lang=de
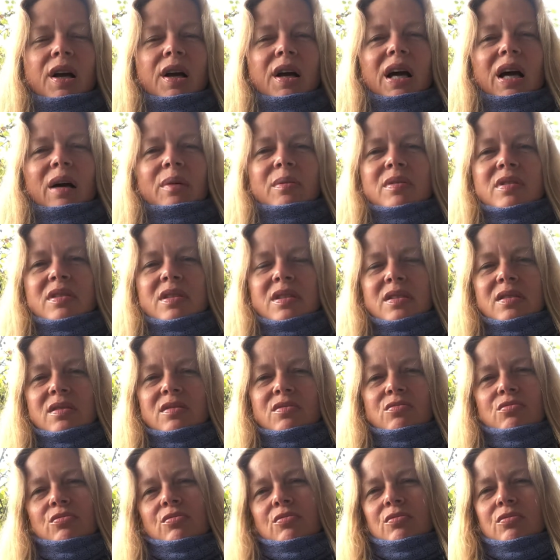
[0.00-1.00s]
Aber es ist
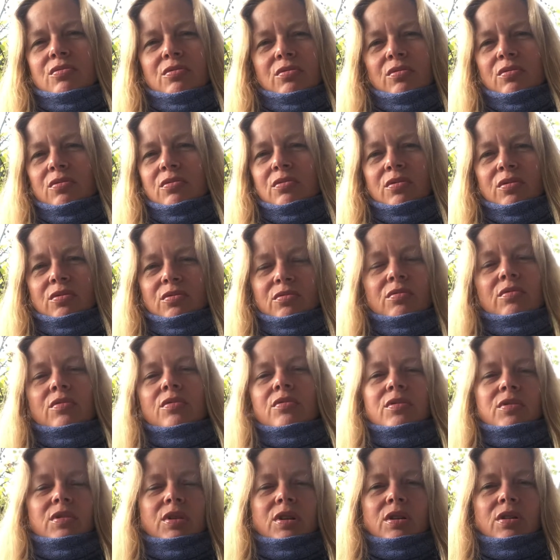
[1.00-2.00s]
ein, ein
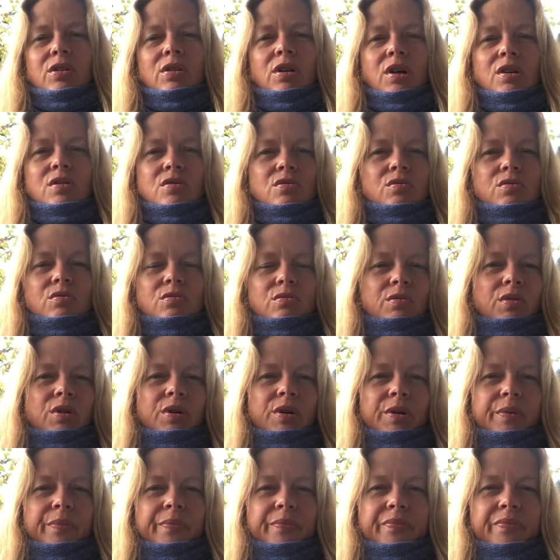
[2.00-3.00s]
ja, so
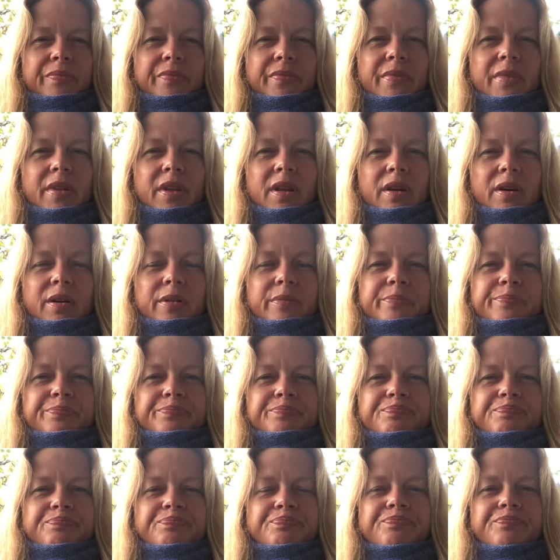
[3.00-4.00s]
ähm, ähm,
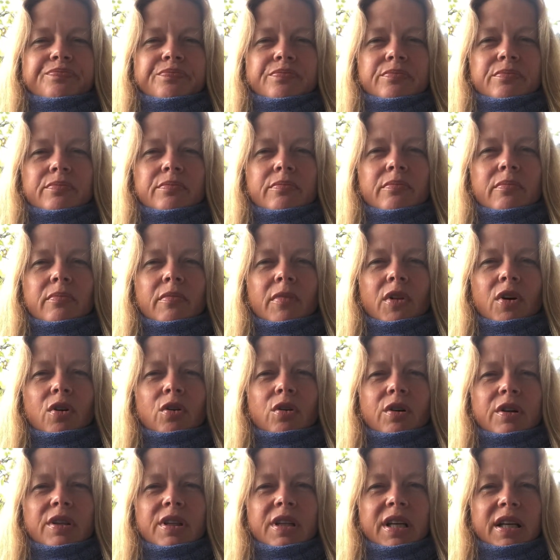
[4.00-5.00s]

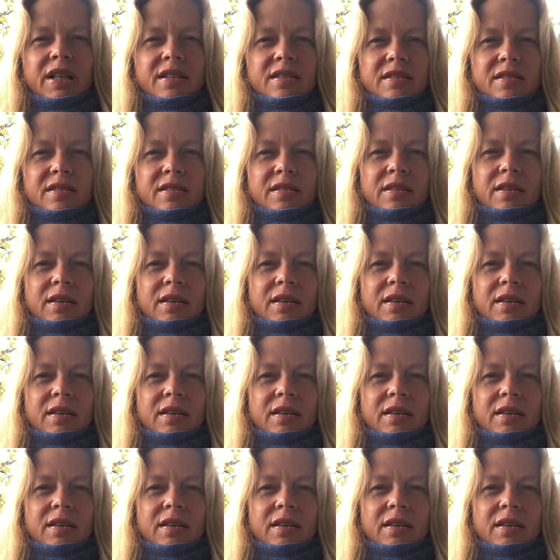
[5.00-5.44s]
Kräuterhexen-Tipp